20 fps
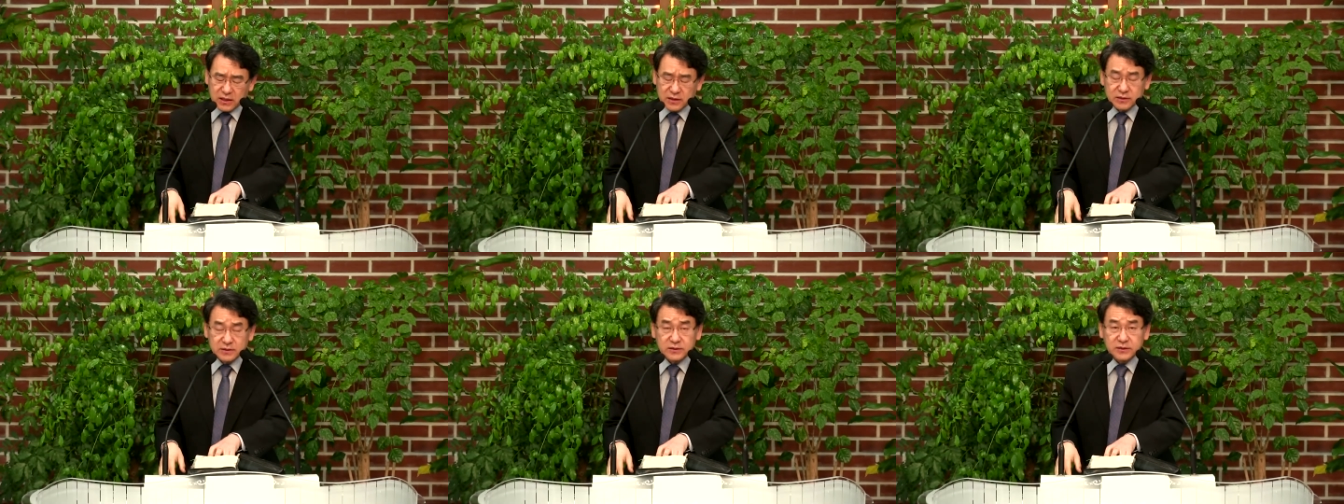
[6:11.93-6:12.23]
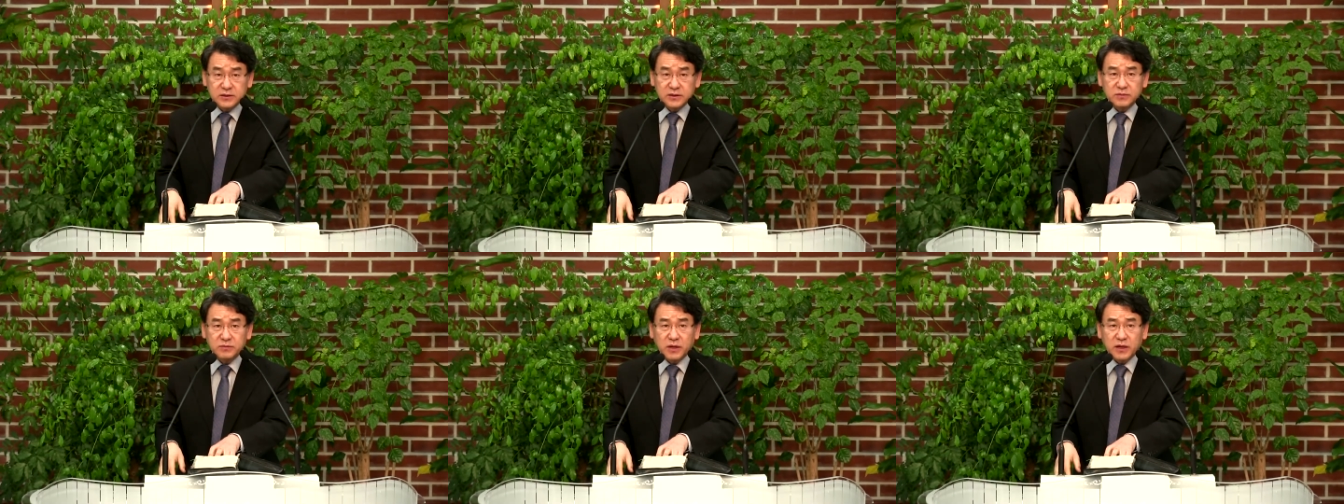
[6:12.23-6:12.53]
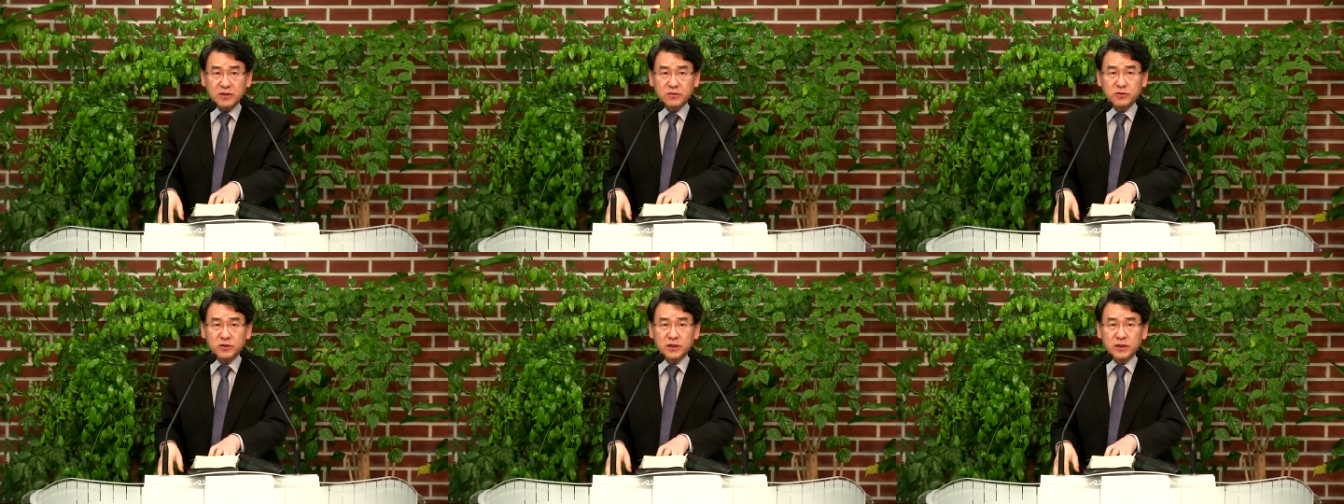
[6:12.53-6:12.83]
이게 말이
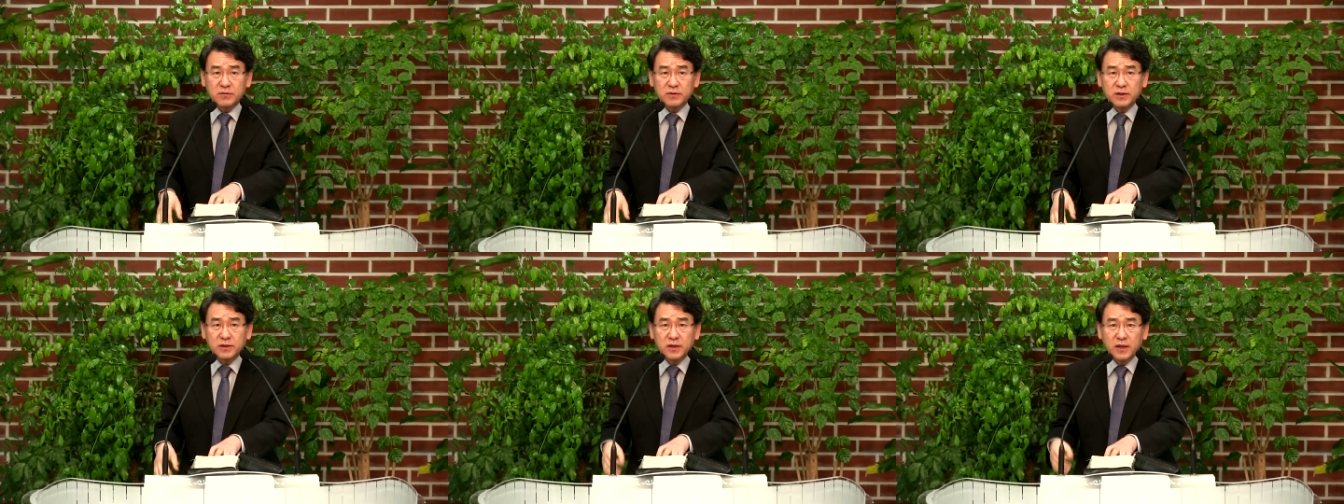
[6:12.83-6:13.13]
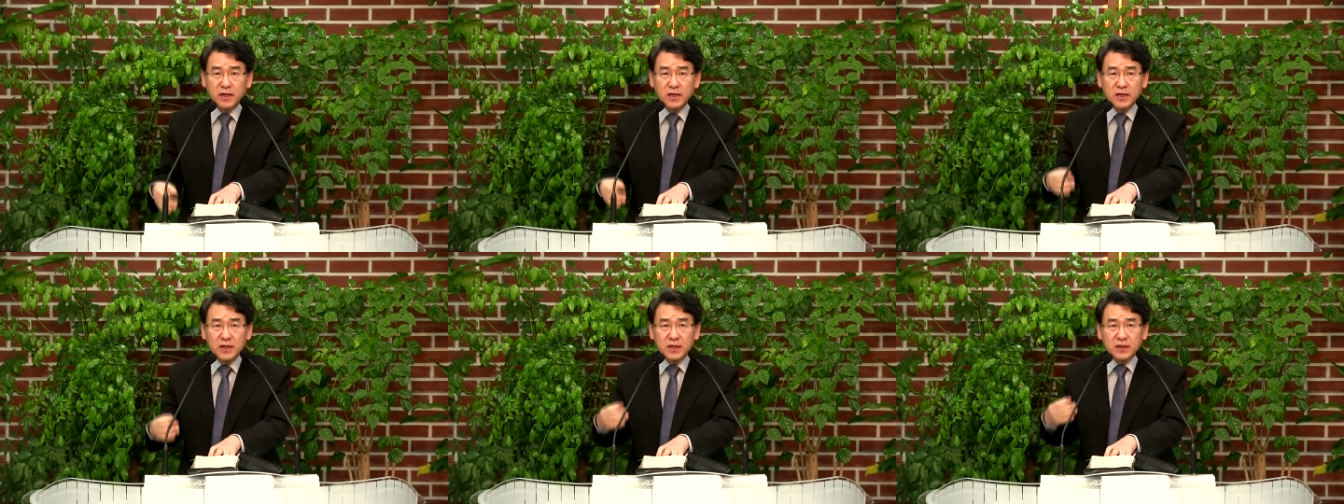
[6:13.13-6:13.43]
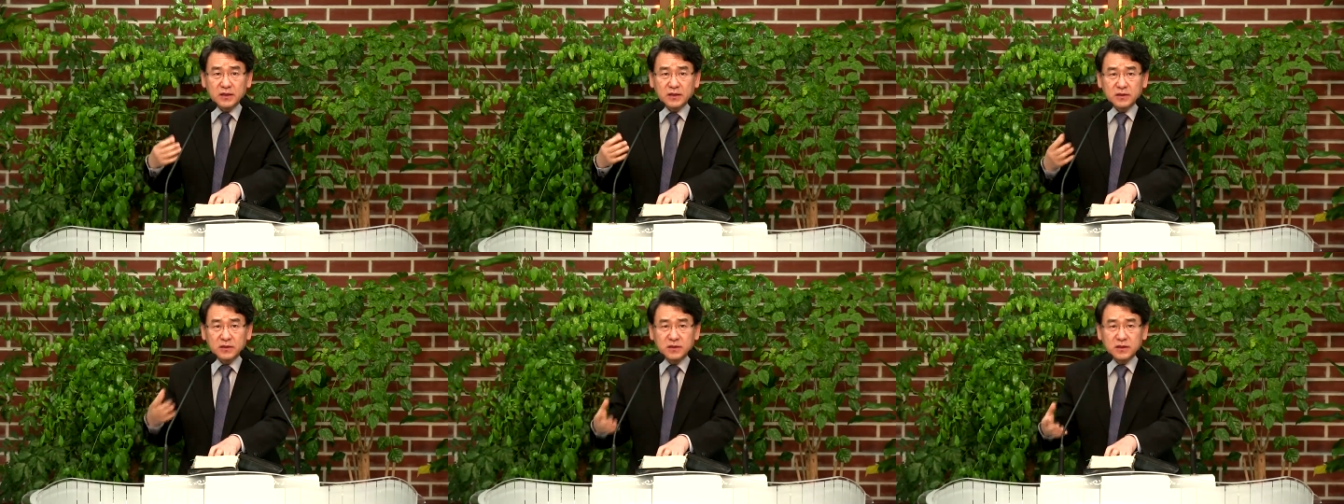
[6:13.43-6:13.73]
뭐냐면
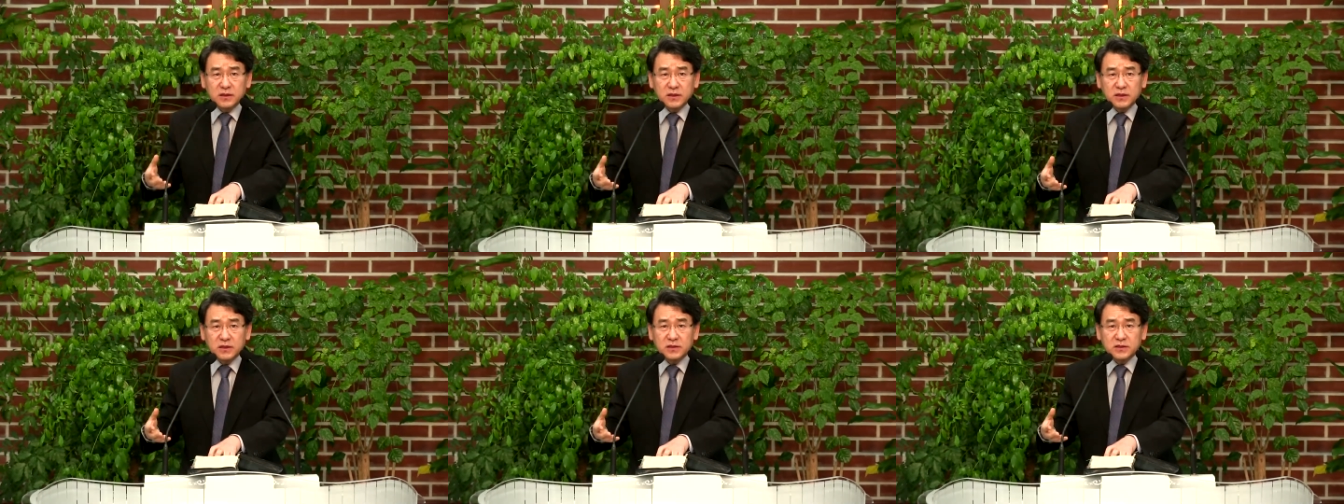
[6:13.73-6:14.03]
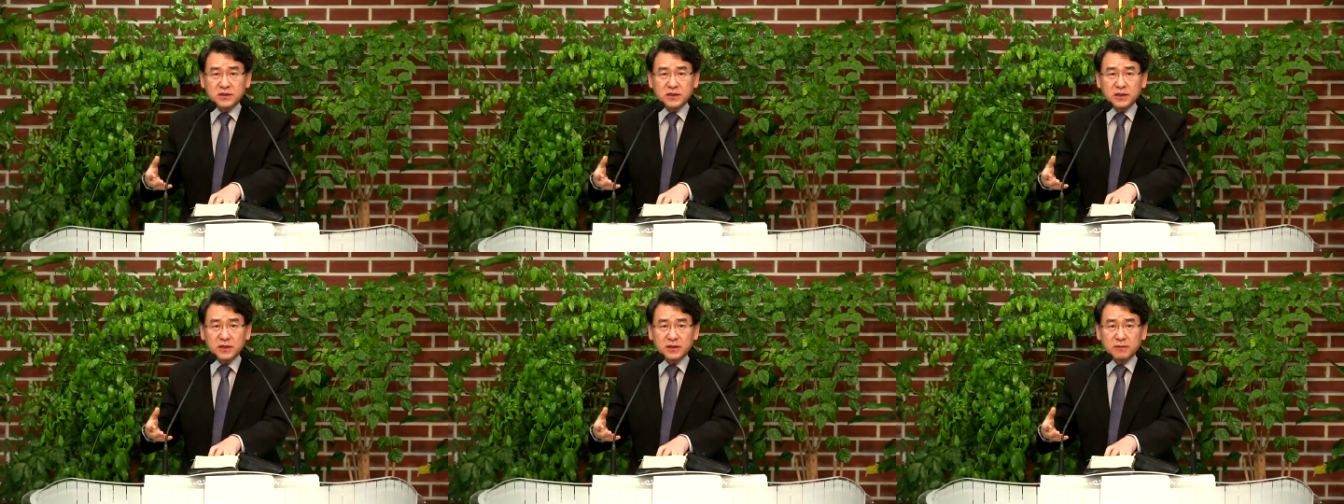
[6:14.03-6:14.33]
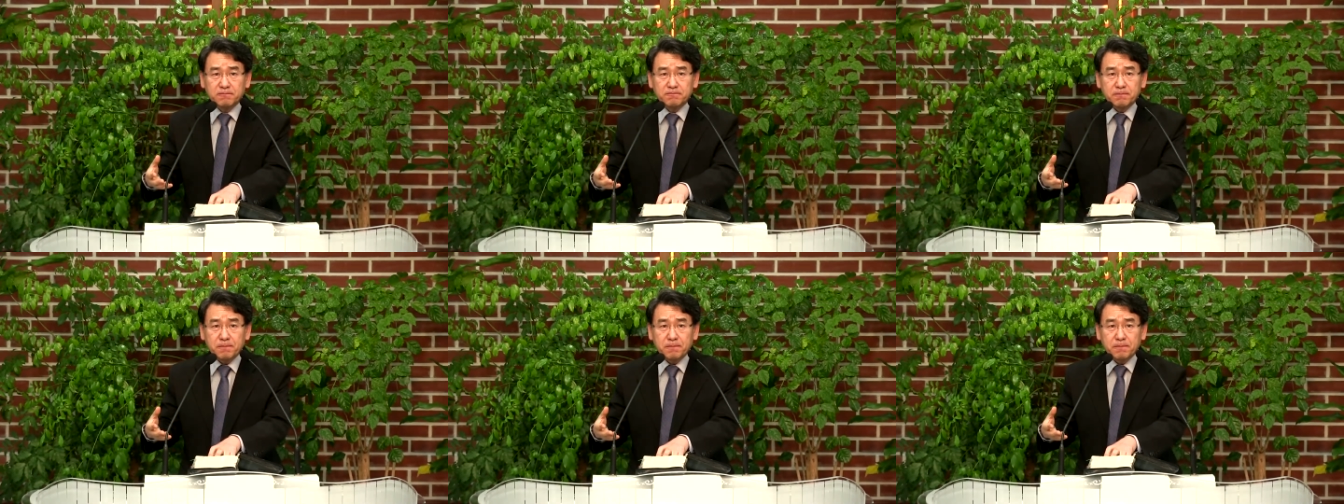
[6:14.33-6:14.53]
그들이 이제